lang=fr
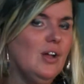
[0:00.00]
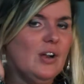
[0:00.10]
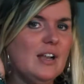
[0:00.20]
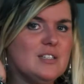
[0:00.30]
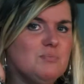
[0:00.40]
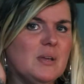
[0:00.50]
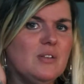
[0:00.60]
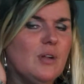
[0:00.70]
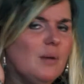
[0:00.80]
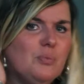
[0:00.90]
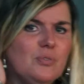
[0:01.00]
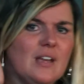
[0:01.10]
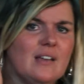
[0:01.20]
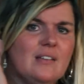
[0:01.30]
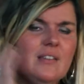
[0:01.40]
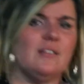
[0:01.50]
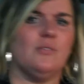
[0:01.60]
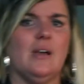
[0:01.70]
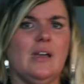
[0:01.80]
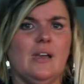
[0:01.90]
l'aspect de la peau derrière ses
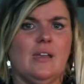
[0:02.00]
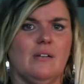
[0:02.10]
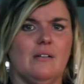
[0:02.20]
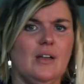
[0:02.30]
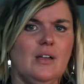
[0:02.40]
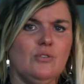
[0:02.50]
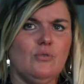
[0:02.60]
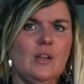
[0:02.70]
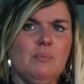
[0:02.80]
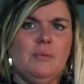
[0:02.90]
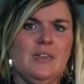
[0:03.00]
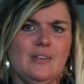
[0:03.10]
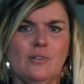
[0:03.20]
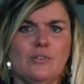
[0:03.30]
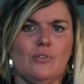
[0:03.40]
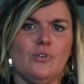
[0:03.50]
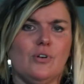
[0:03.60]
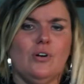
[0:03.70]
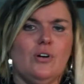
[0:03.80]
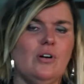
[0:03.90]
oreilles, tous les plis de son
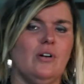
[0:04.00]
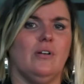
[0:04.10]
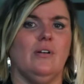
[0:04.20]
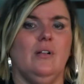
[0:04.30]
corps.